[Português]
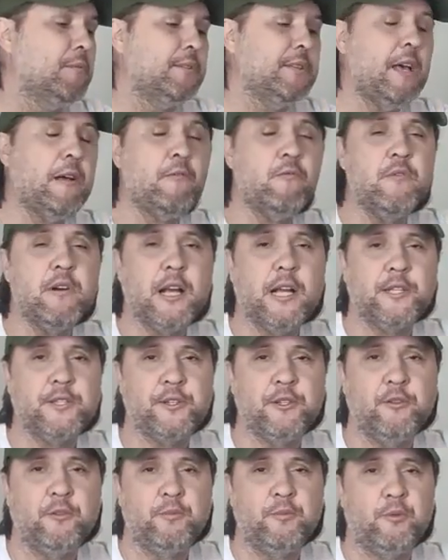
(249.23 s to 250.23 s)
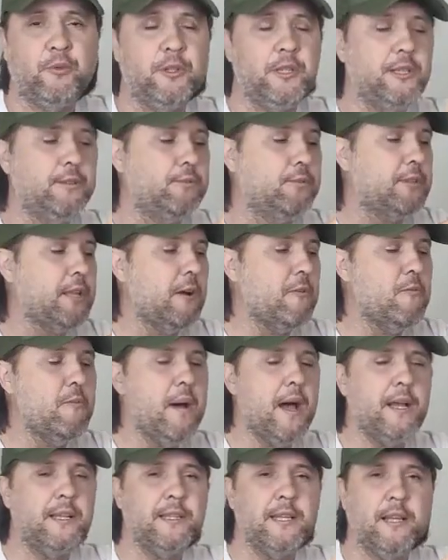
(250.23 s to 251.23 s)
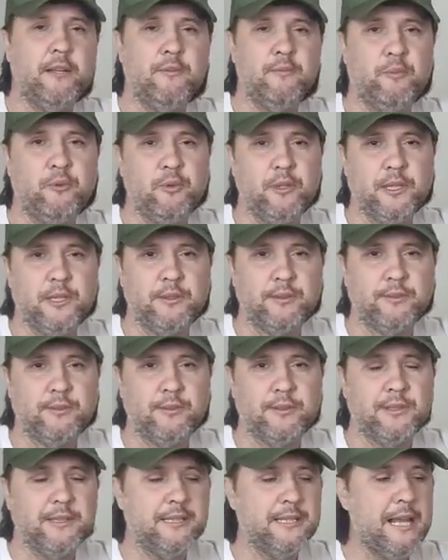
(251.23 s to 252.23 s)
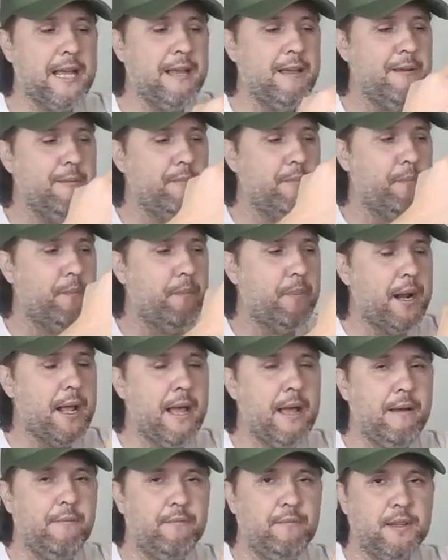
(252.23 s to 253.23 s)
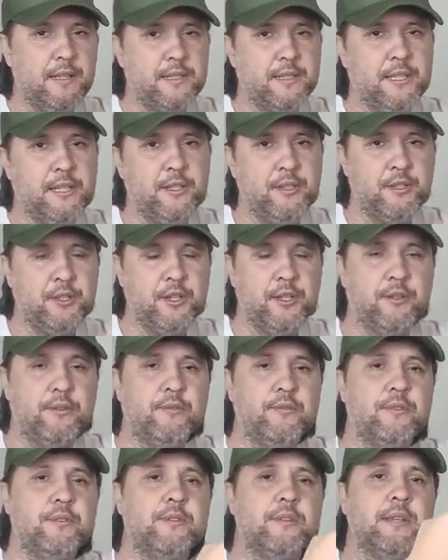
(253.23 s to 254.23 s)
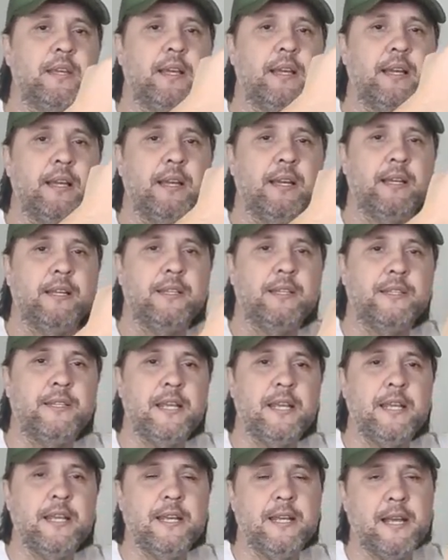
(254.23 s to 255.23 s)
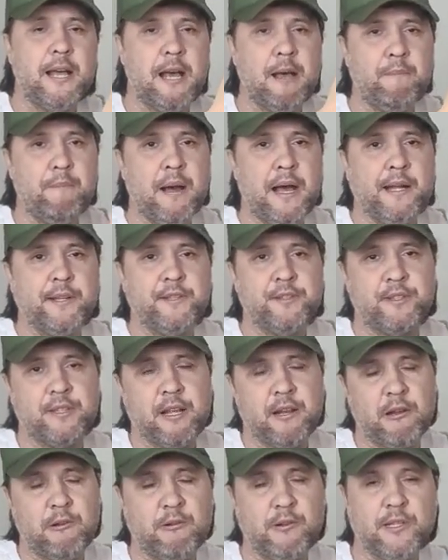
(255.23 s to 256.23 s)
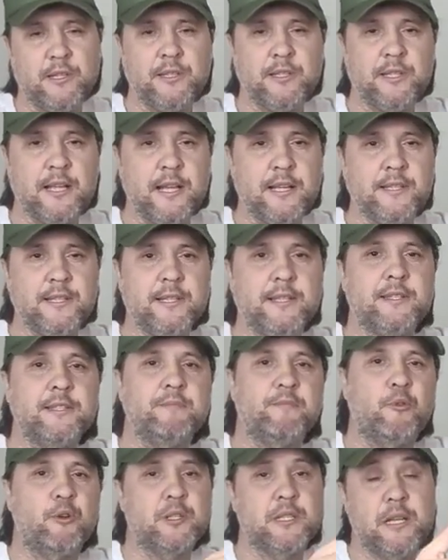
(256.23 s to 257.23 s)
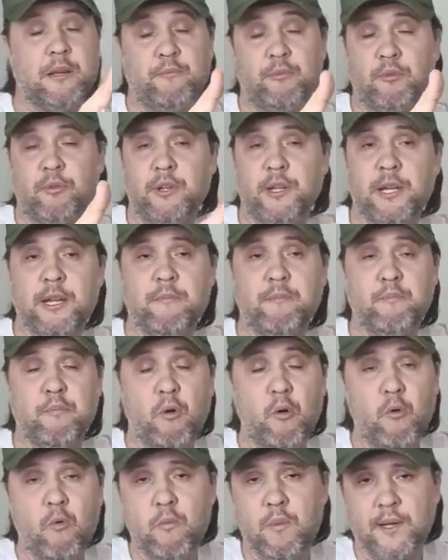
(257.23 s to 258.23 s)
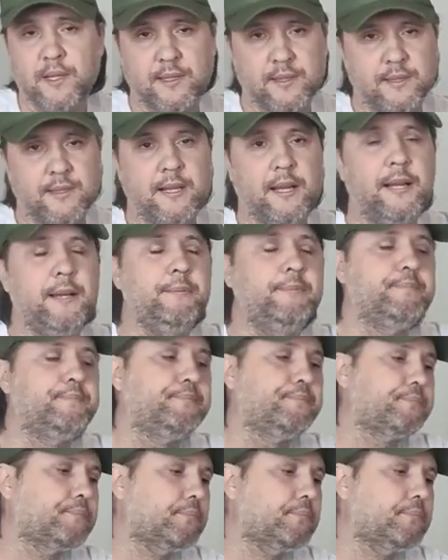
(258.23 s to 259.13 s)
Está com gatilho polido, está com martelo polido. Está para fazer tiros de abates a longa distâncias, por exemplo, que nem pombas, tá?